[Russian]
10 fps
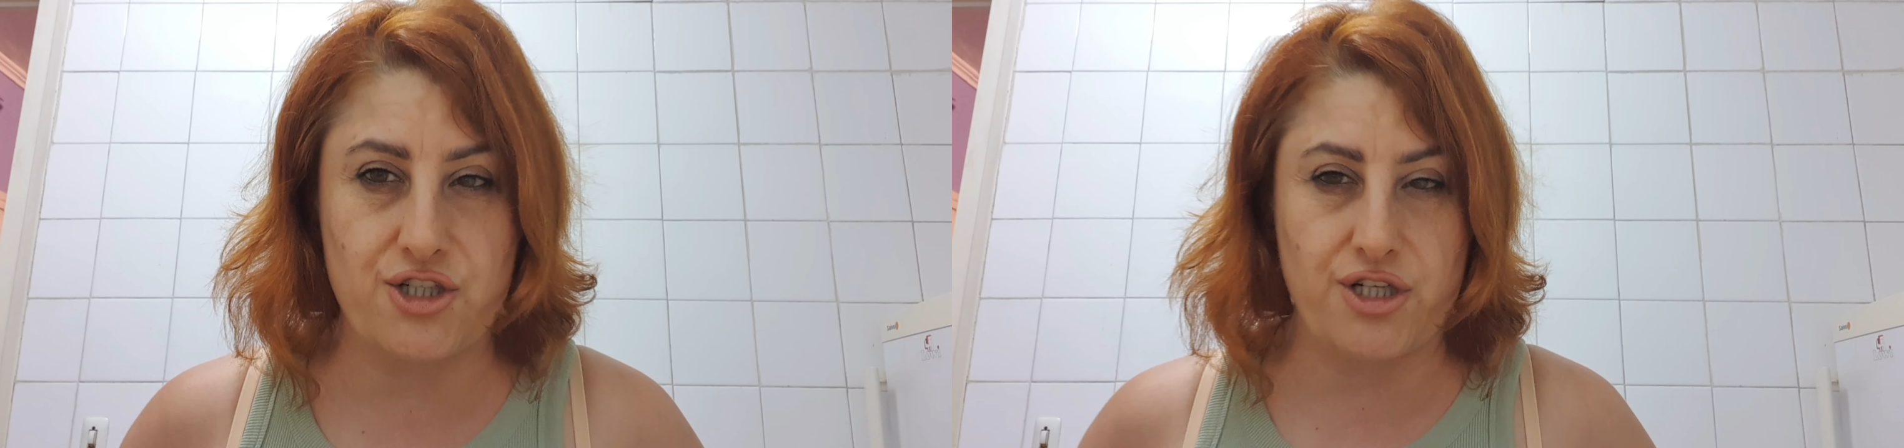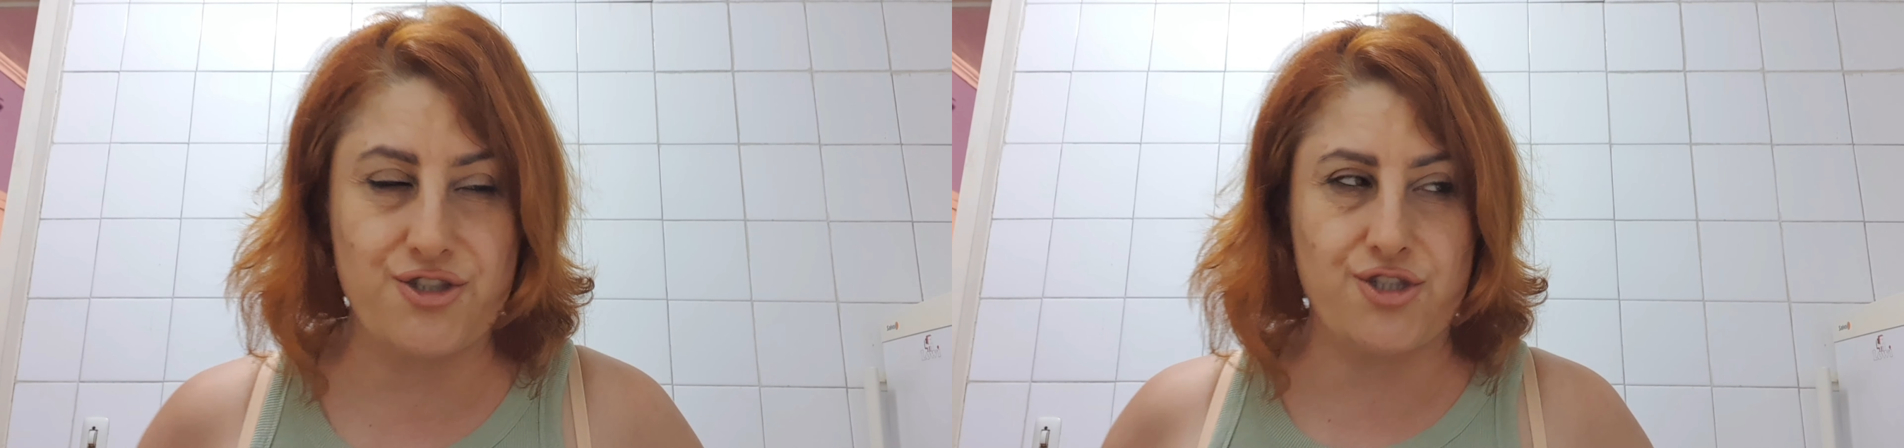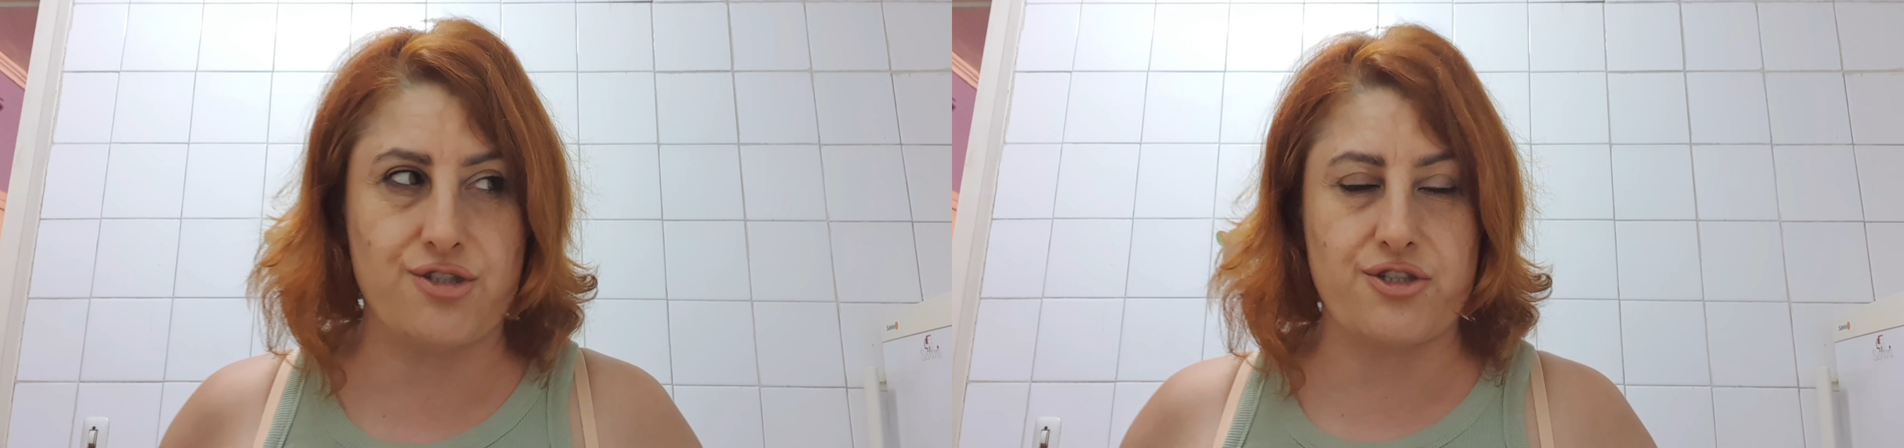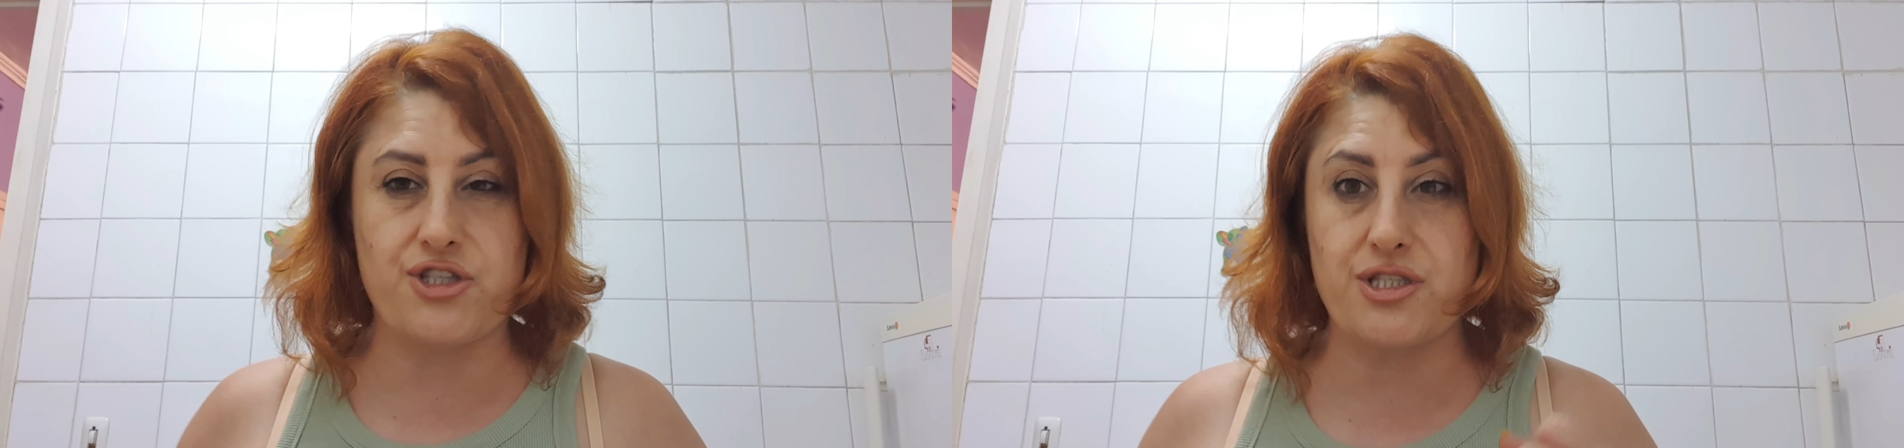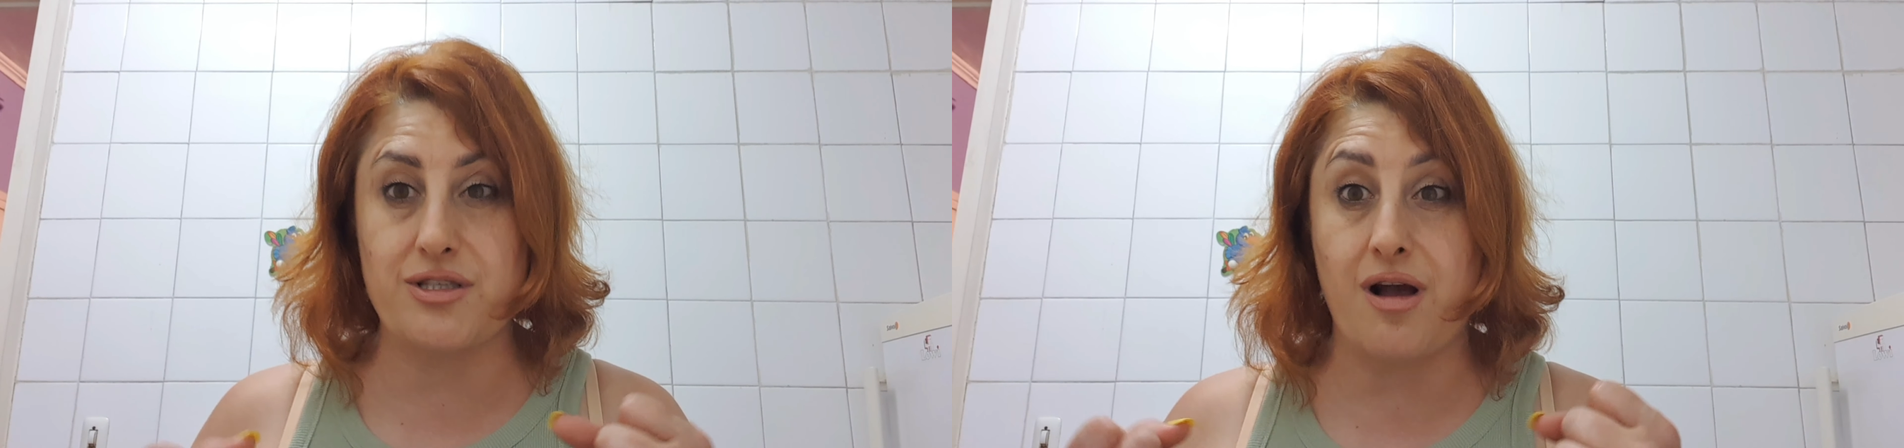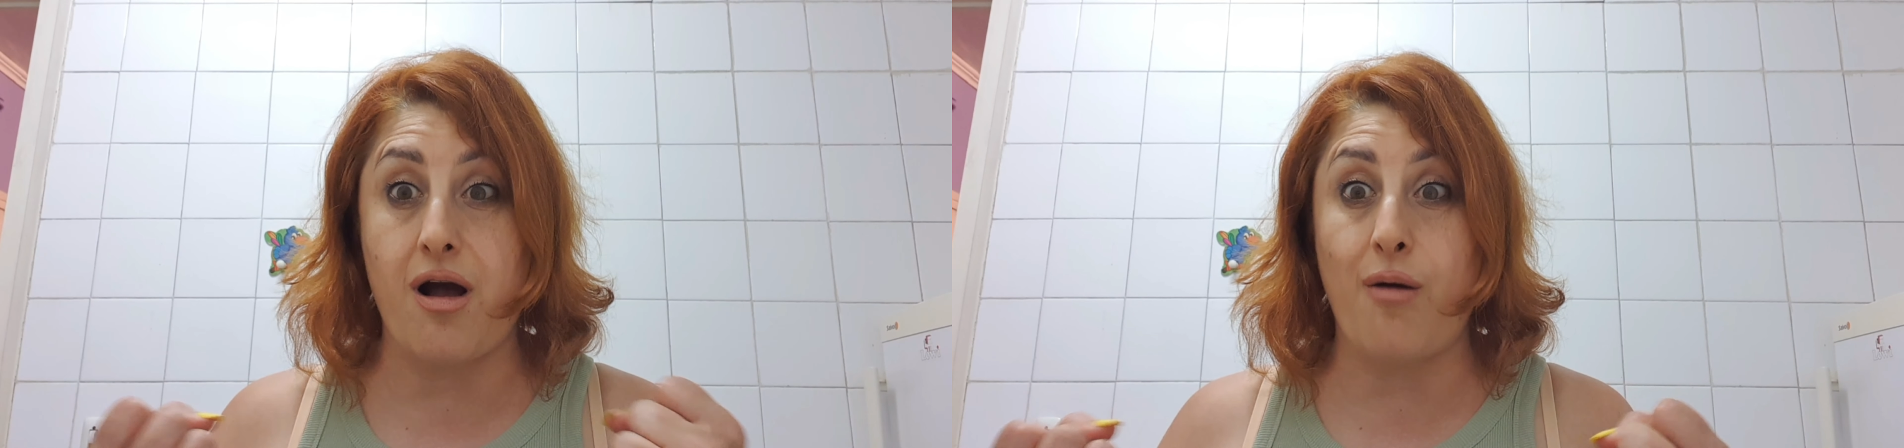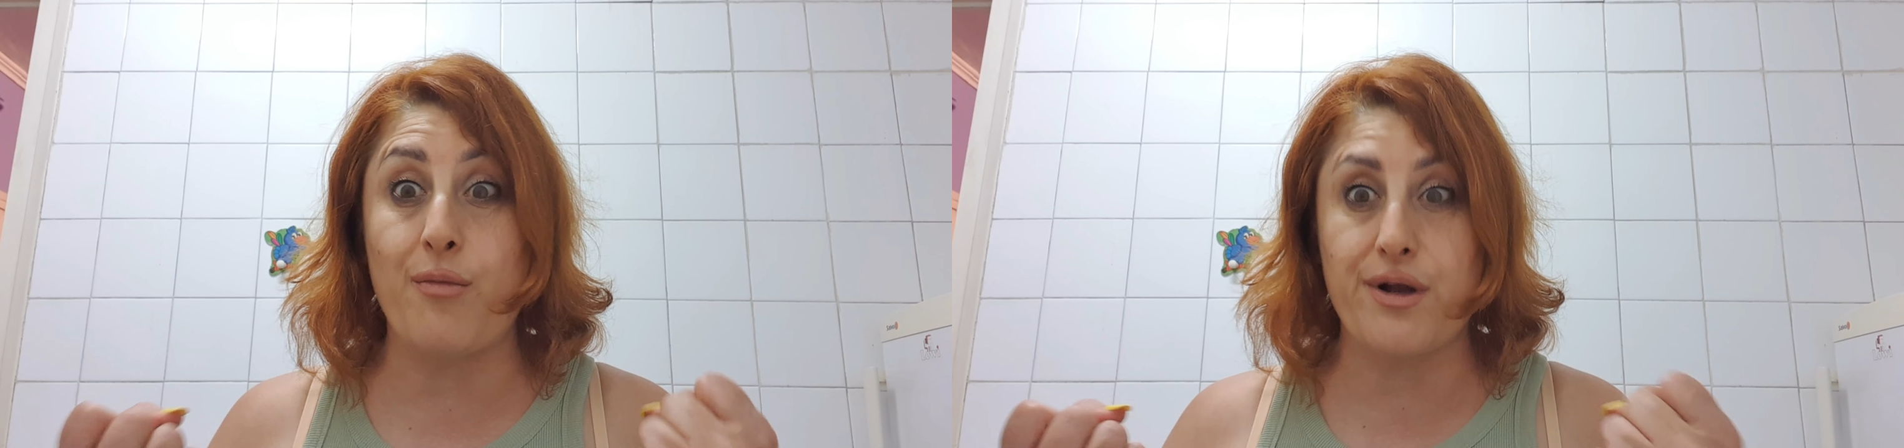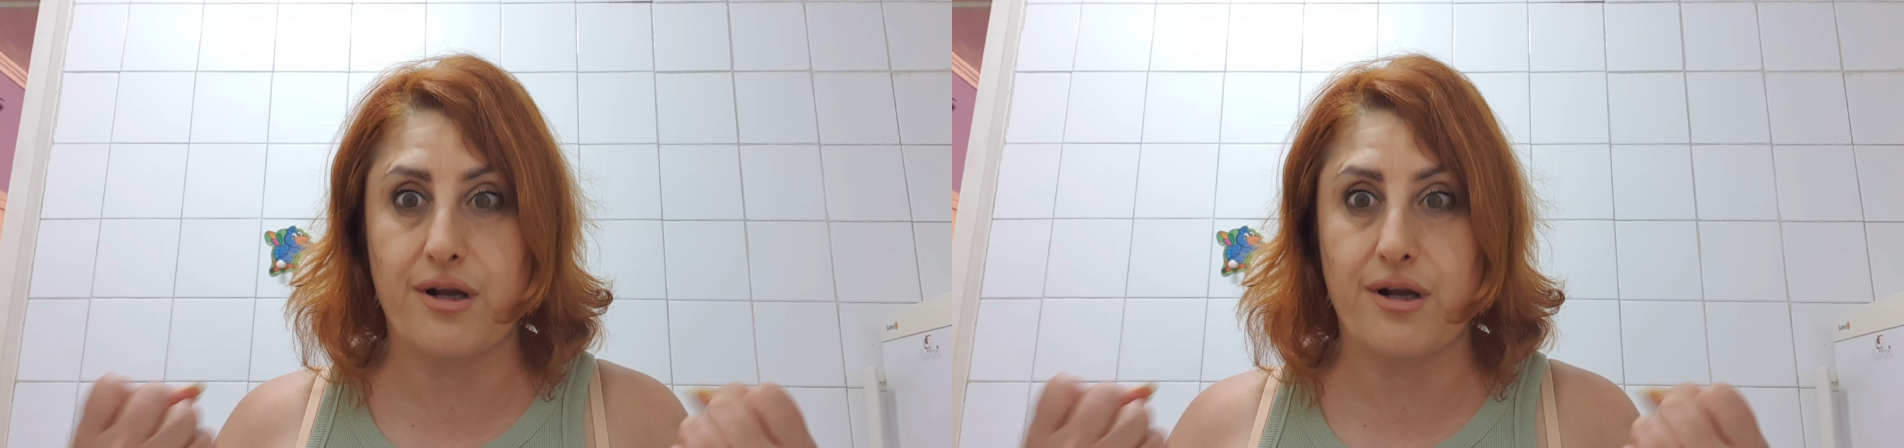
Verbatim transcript: женщины самые